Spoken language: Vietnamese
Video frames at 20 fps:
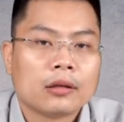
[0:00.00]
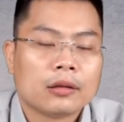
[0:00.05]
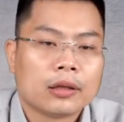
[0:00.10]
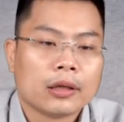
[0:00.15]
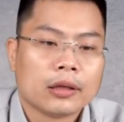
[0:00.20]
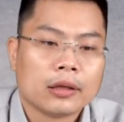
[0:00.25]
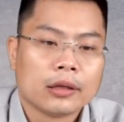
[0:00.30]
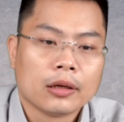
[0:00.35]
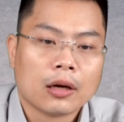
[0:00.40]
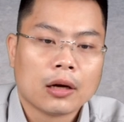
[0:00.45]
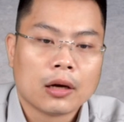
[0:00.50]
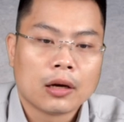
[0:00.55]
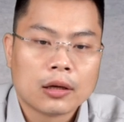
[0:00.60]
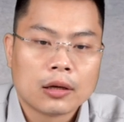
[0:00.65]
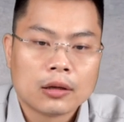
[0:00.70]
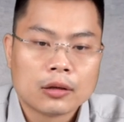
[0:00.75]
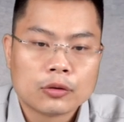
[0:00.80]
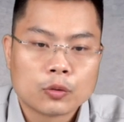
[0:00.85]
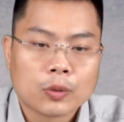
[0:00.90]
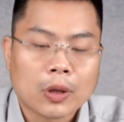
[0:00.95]
thì ờ,
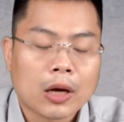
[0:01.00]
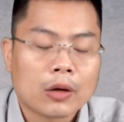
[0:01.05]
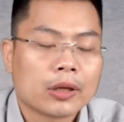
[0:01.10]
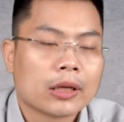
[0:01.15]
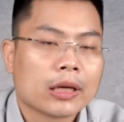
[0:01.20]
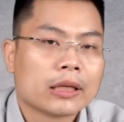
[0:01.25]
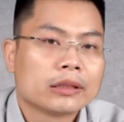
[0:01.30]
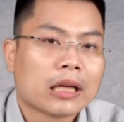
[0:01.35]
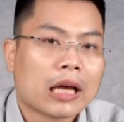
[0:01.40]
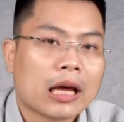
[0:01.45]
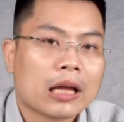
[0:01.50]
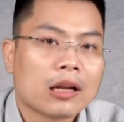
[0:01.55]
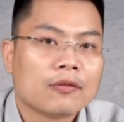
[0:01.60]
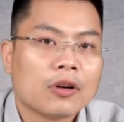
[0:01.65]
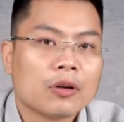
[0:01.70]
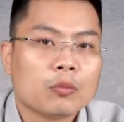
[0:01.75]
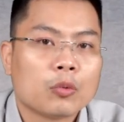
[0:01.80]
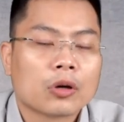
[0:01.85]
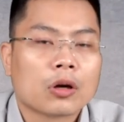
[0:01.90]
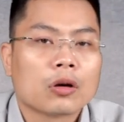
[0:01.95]
chúng ta có thể đánh giá là
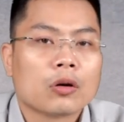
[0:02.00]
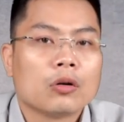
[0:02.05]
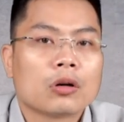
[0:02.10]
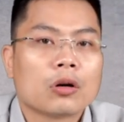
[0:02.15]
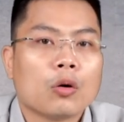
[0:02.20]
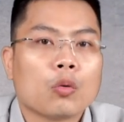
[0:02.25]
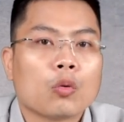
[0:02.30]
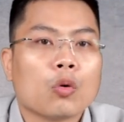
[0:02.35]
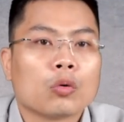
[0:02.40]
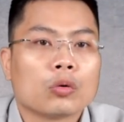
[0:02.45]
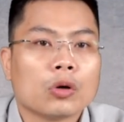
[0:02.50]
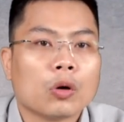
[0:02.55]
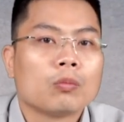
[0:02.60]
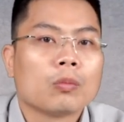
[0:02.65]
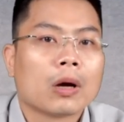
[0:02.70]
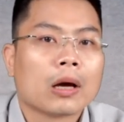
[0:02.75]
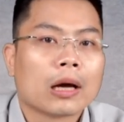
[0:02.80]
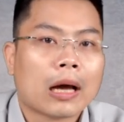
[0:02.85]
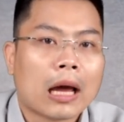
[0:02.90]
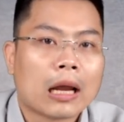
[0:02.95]
với một cái cấu cổ
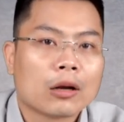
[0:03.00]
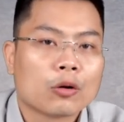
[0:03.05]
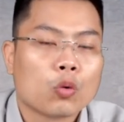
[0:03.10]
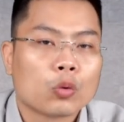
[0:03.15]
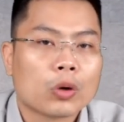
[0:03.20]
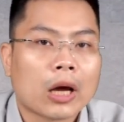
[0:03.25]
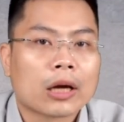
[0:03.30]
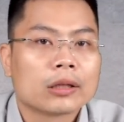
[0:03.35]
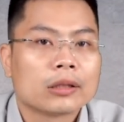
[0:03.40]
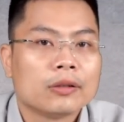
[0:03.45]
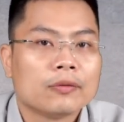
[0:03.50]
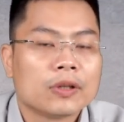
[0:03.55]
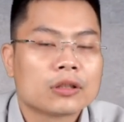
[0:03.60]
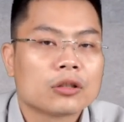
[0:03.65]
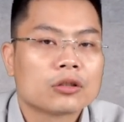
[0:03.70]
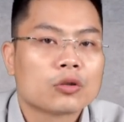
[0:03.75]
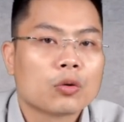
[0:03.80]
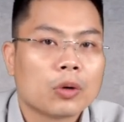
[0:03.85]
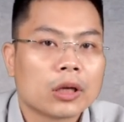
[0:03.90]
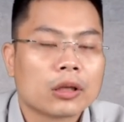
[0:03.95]
đông mà khá là cụ đặc như Vĩnh
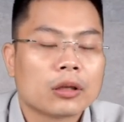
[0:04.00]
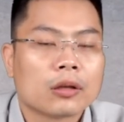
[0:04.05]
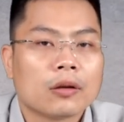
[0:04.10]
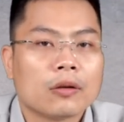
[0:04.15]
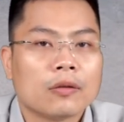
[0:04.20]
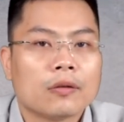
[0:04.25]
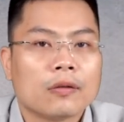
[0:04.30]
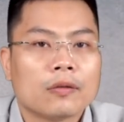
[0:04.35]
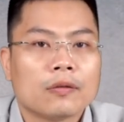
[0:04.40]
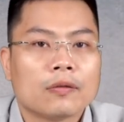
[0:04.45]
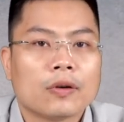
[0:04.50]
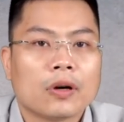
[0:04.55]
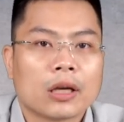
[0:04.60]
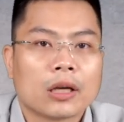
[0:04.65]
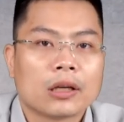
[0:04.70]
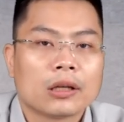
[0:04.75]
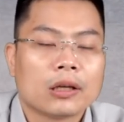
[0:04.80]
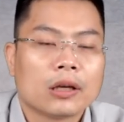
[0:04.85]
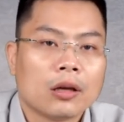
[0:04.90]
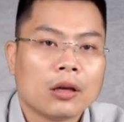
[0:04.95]
Sơn Sông Hinh
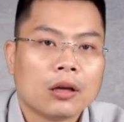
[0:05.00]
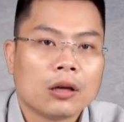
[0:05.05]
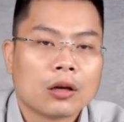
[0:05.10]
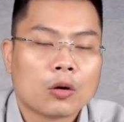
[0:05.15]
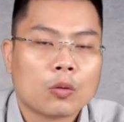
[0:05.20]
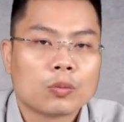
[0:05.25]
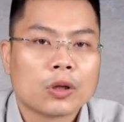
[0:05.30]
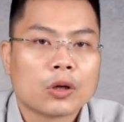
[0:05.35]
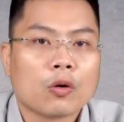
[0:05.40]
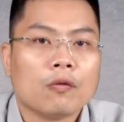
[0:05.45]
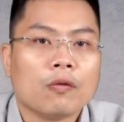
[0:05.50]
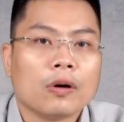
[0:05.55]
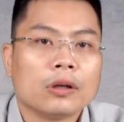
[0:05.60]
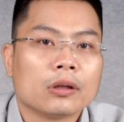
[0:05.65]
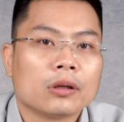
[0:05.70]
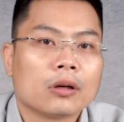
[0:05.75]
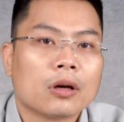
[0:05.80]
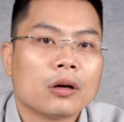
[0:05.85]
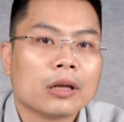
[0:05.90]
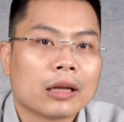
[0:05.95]
với công ty cổ
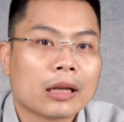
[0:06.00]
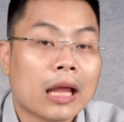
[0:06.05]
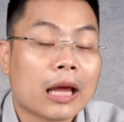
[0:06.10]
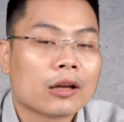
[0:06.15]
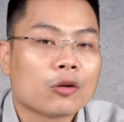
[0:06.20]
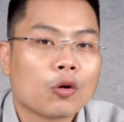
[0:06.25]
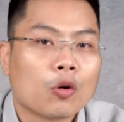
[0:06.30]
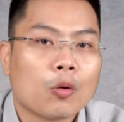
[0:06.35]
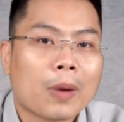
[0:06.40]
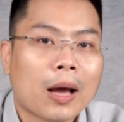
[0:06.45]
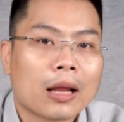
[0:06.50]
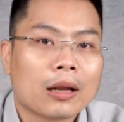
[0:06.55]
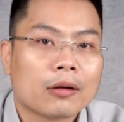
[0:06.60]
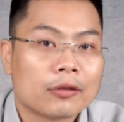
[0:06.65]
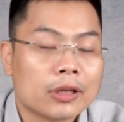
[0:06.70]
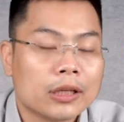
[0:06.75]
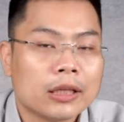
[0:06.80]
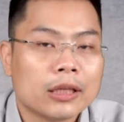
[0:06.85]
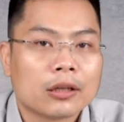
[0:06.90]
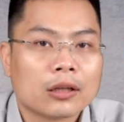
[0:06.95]
phần cơ điện lạnh có mã là
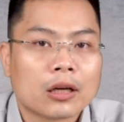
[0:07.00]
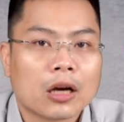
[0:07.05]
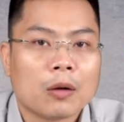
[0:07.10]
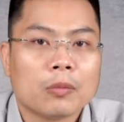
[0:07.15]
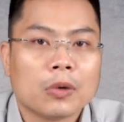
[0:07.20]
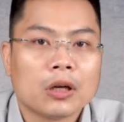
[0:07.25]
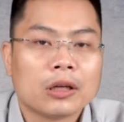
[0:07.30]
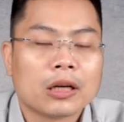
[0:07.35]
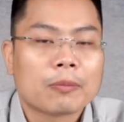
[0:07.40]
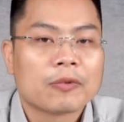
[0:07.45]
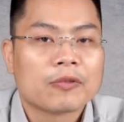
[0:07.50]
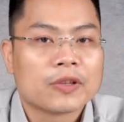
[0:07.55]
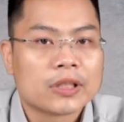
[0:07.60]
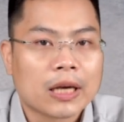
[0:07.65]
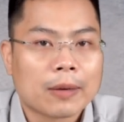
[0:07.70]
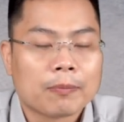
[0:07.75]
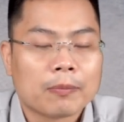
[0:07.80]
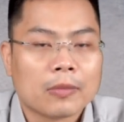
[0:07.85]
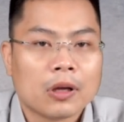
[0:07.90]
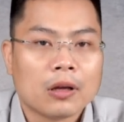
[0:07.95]
RI cầm hơn
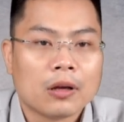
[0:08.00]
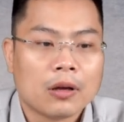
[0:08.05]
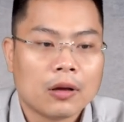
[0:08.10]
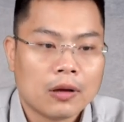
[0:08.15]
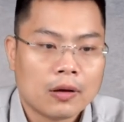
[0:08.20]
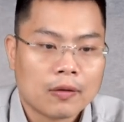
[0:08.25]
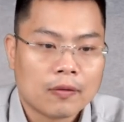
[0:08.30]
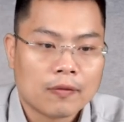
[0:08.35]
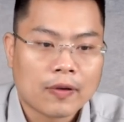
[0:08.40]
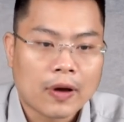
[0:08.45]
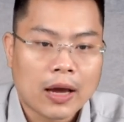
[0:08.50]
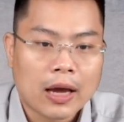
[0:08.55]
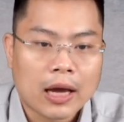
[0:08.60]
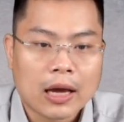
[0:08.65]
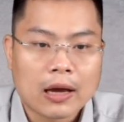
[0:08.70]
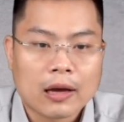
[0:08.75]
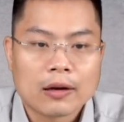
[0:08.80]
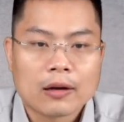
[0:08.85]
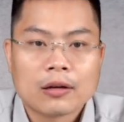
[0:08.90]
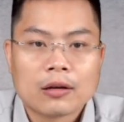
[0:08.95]
50%
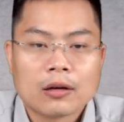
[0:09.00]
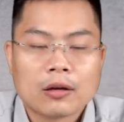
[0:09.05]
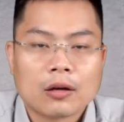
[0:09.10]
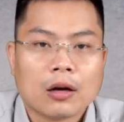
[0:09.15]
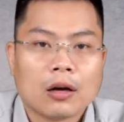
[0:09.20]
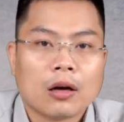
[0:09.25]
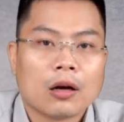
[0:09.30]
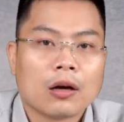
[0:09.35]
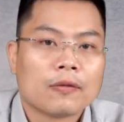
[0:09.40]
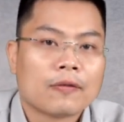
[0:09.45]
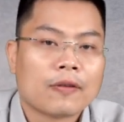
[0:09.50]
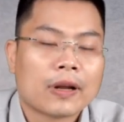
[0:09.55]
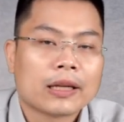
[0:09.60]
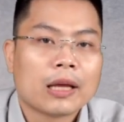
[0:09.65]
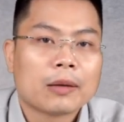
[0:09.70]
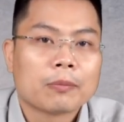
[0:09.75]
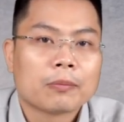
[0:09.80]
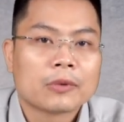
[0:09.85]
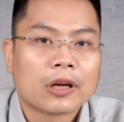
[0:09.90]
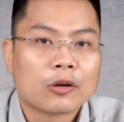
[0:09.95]
và uh, phát
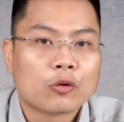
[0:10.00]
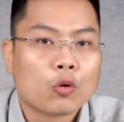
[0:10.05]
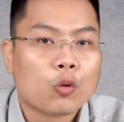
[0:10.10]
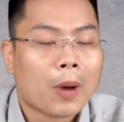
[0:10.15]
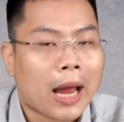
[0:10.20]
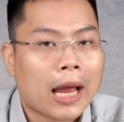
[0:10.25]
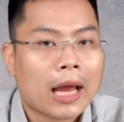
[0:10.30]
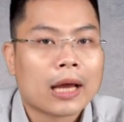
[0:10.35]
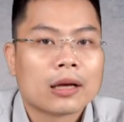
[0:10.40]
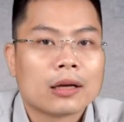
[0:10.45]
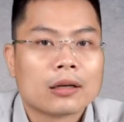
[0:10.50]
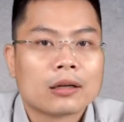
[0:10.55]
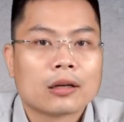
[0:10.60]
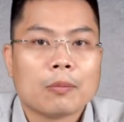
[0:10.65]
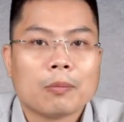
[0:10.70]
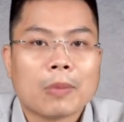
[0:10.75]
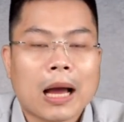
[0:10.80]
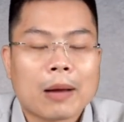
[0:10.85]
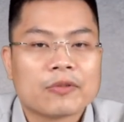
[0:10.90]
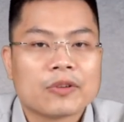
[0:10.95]
điện Genco 3
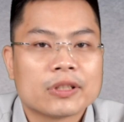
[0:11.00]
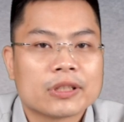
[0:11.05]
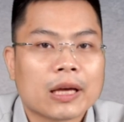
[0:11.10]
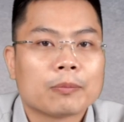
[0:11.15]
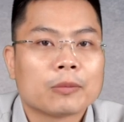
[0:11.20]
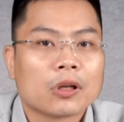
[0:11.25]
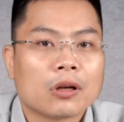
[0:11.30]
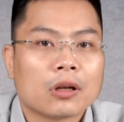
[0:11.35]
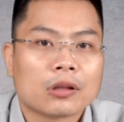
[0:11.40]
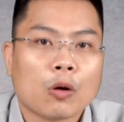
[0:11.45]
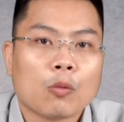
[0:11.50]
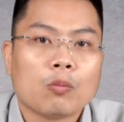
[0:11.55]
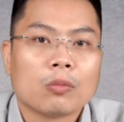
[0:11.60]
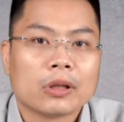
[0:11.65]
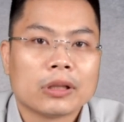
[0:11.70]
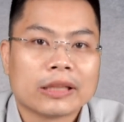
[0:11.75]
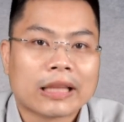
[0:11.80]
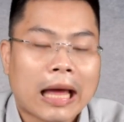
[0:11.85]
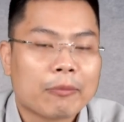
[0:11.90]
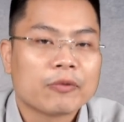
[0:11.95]
cầm 30% tức là tổng
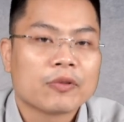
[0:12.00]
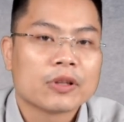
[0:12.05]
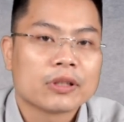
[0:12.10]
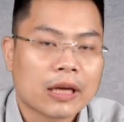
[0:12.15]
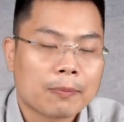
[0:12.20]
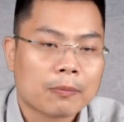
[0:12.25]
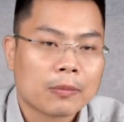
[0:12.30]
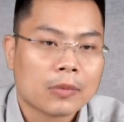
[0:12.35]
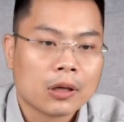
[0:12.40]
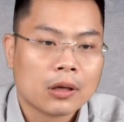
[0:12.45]
gần 80%